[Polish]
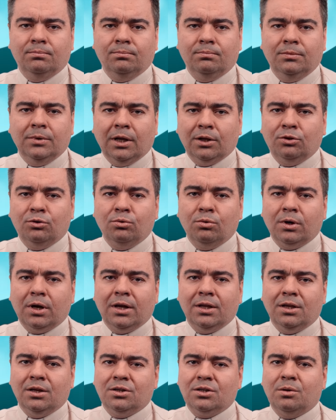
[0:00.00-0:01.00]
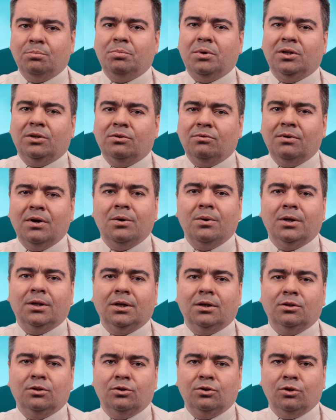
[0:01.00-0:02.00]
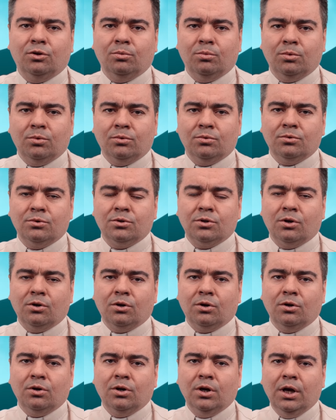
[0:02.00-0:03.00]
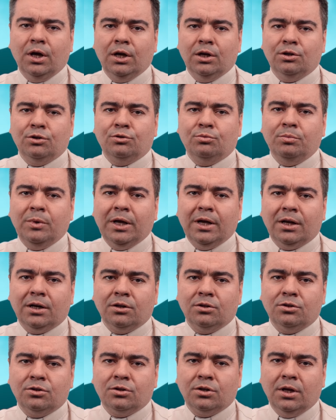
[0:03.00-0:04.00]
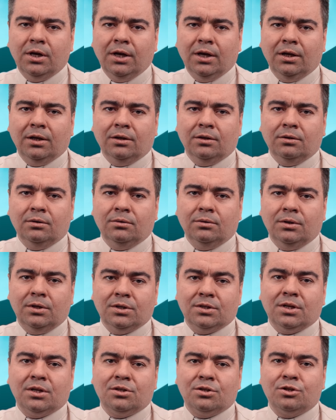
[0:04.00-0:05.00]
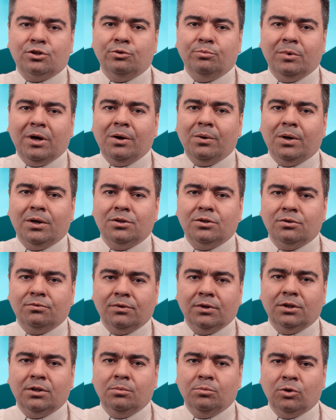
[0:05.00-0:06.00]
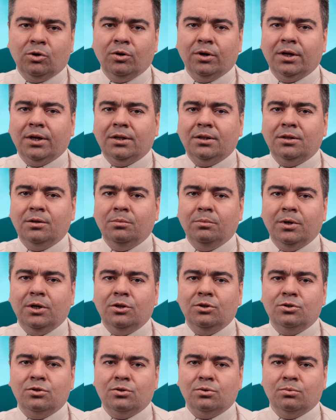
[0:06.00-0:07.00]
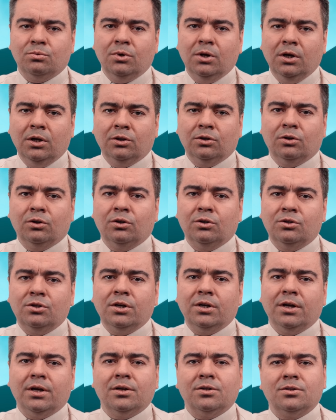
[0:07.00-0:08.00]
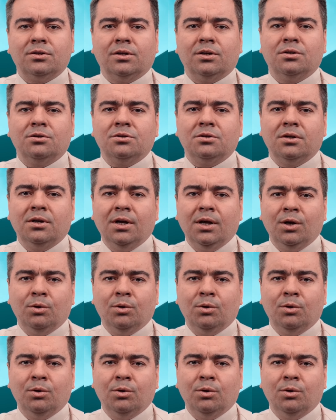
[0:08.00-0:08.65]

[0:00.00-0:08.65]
y, natura nie zapanowała nad tobą, skoro śmierć nie zatrzymała cię w jednym konkretnym miejscu, to gdzie jesteś?